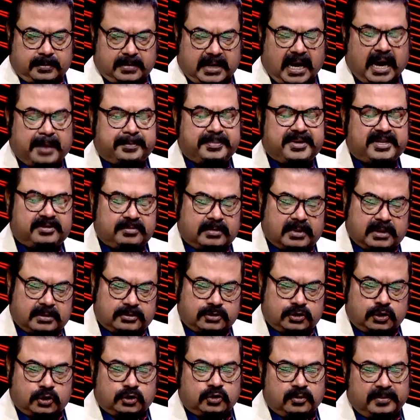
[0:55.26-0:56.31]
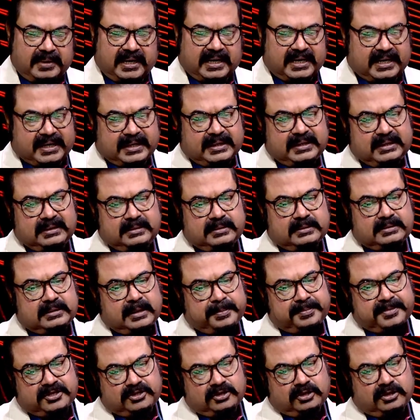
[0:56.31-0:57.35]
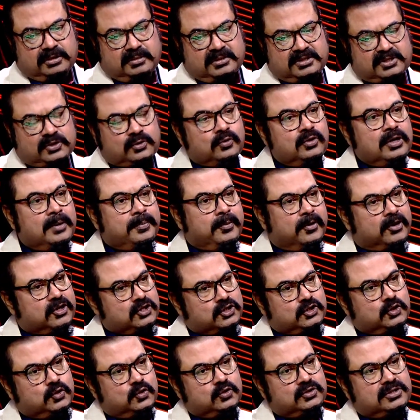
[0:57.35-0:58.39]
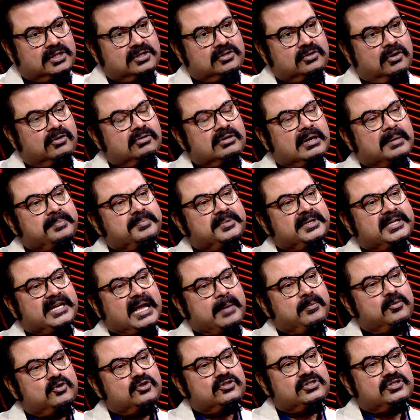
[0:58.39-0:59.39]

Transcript: মানে আপনি ছোটবেলায় আপনি যখন স্কুলে পড়াশোনা করতেন তখন আপনি কেমন